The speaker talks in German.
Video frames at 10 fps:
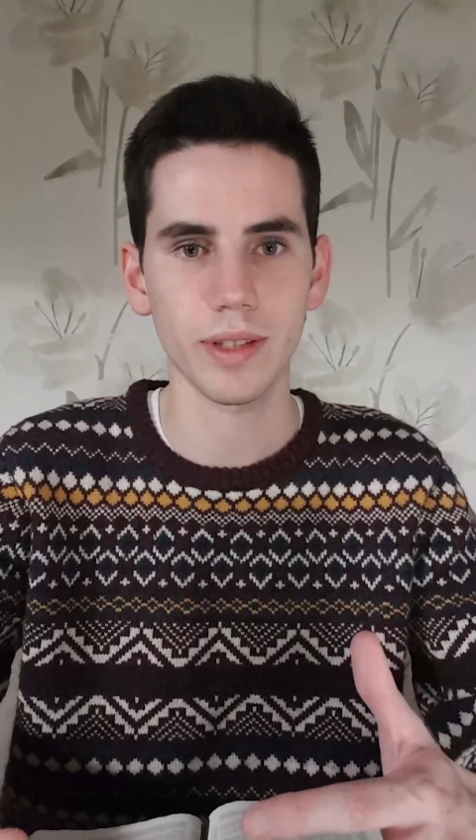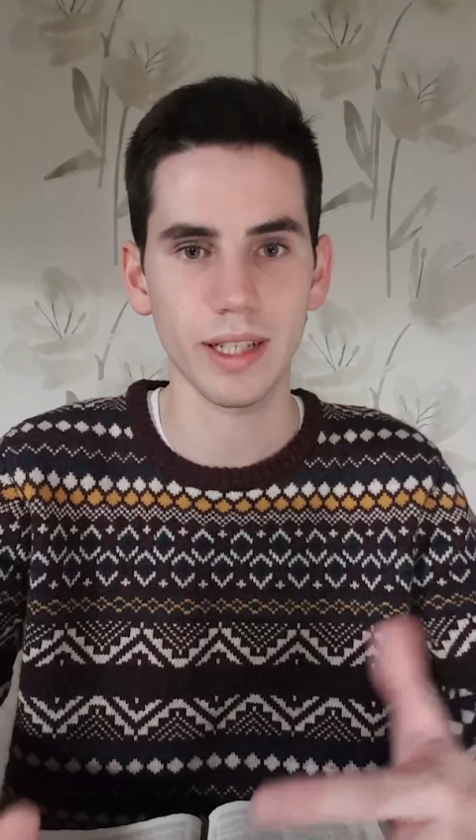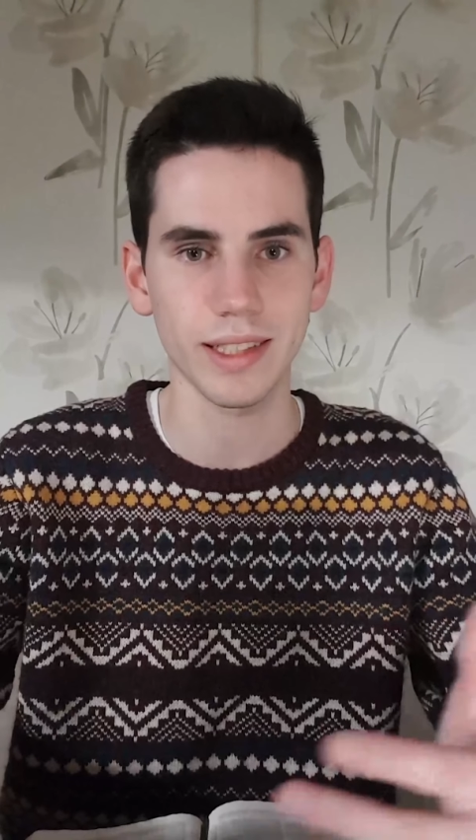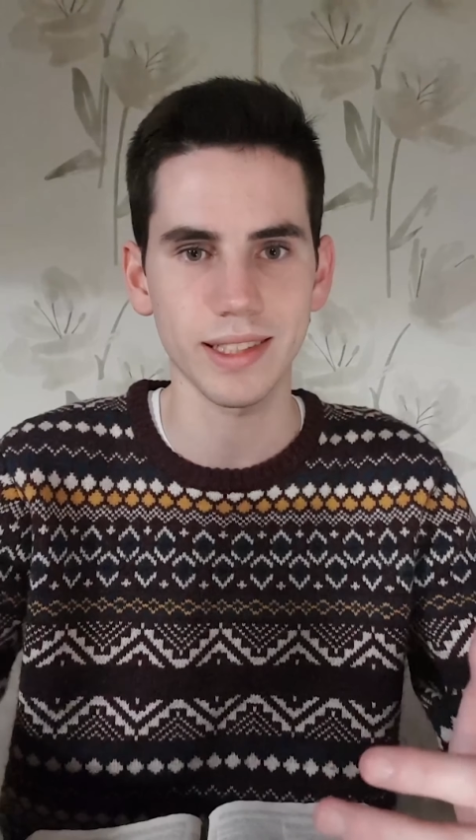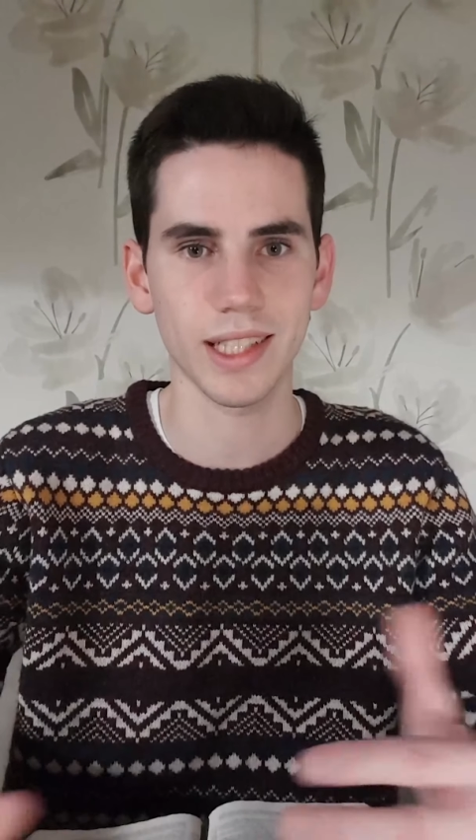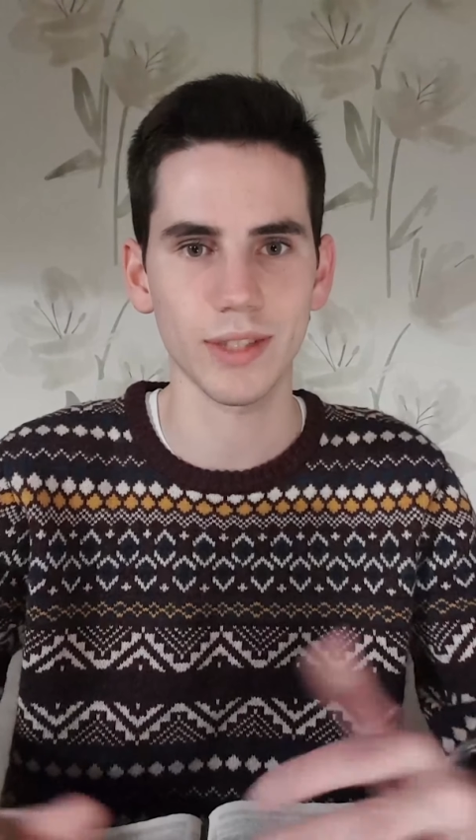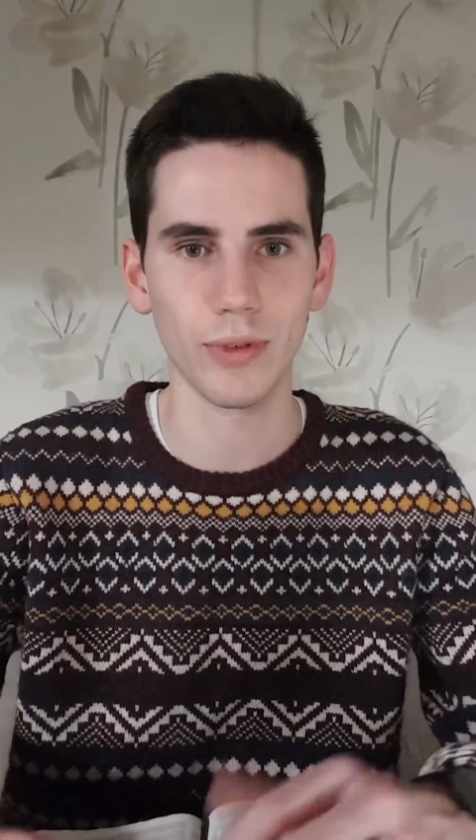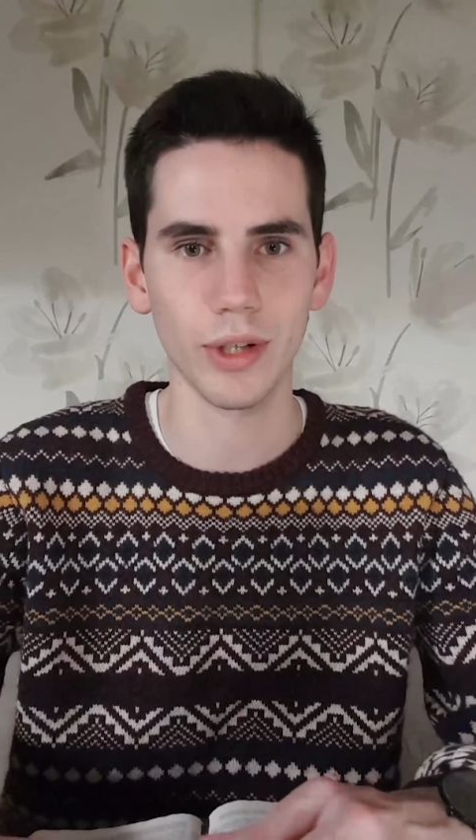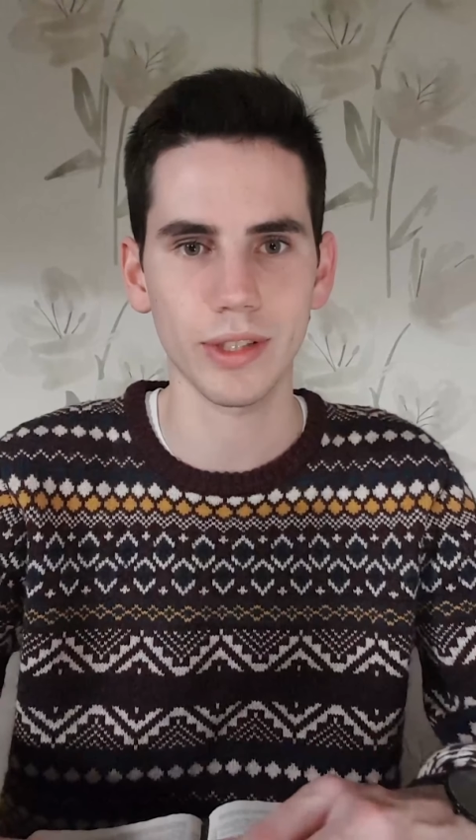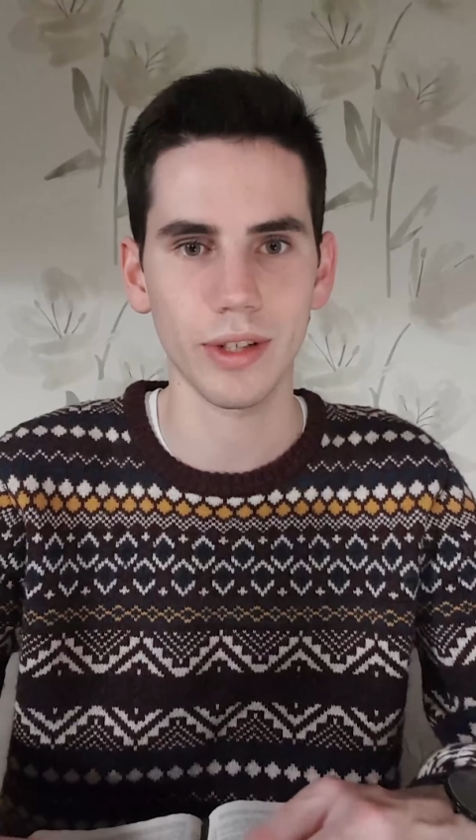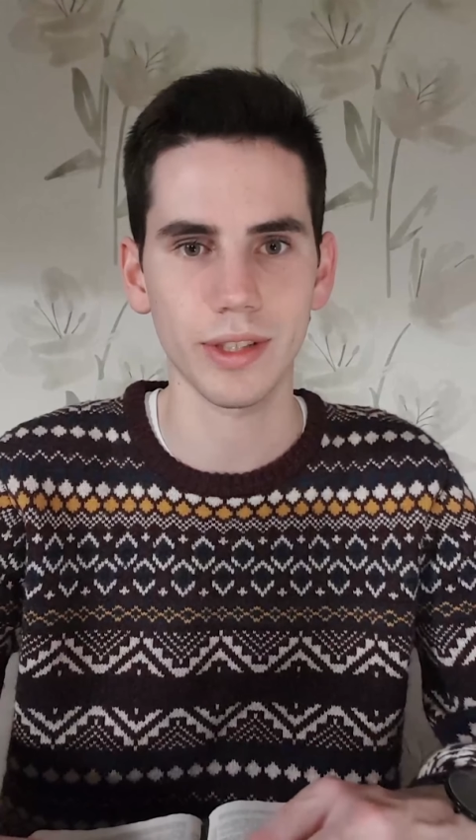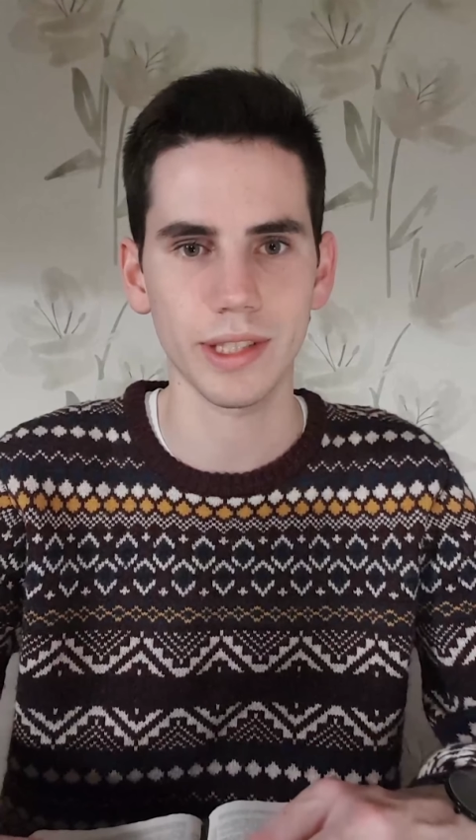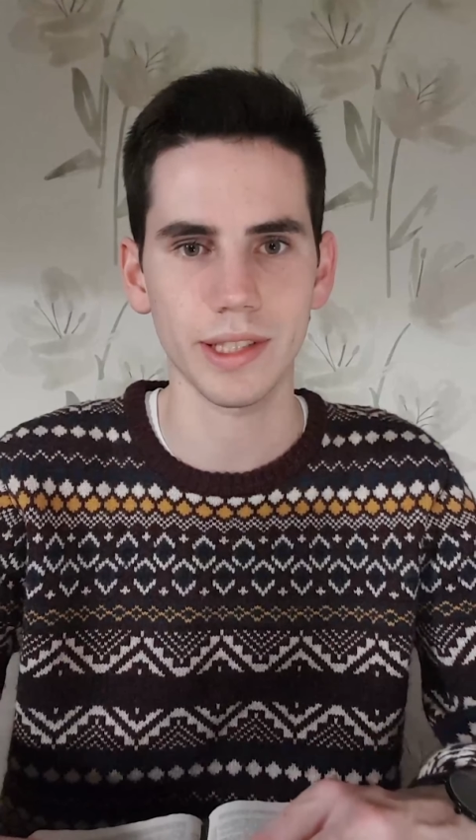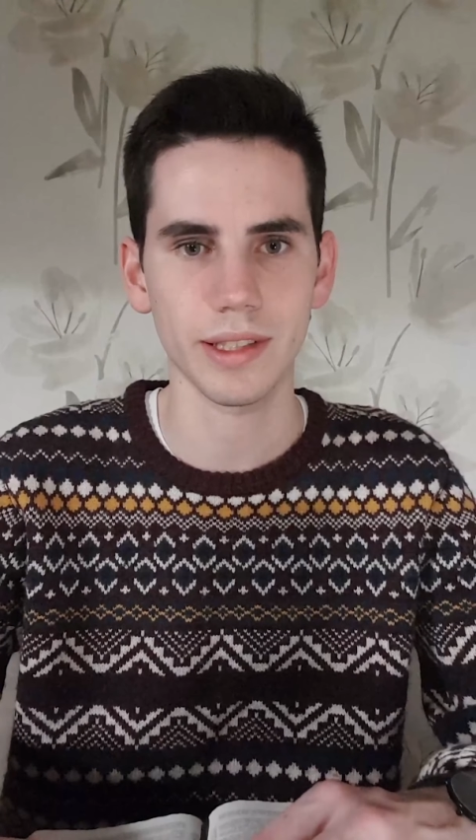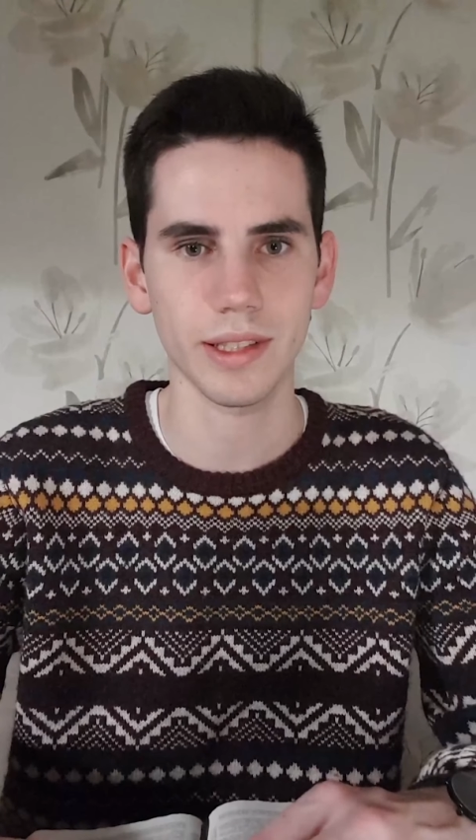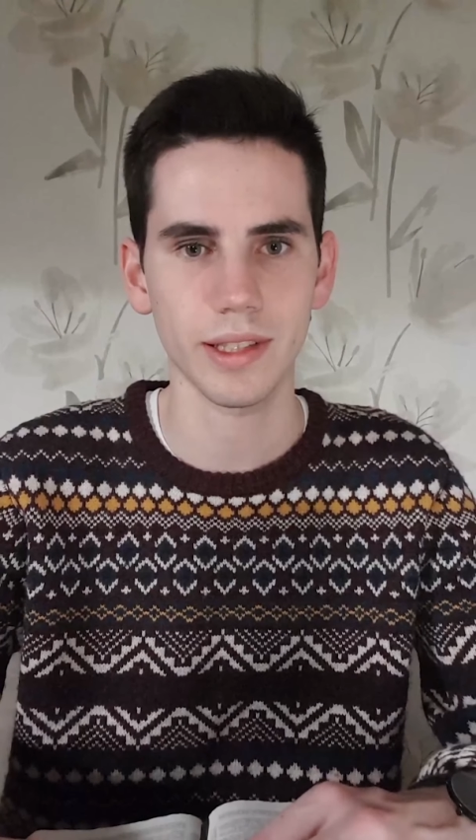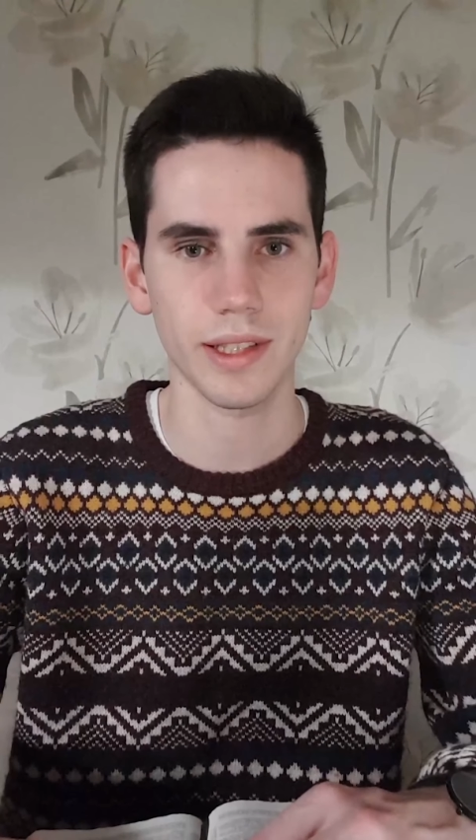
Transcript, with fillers: dass es das Wort Gottes ist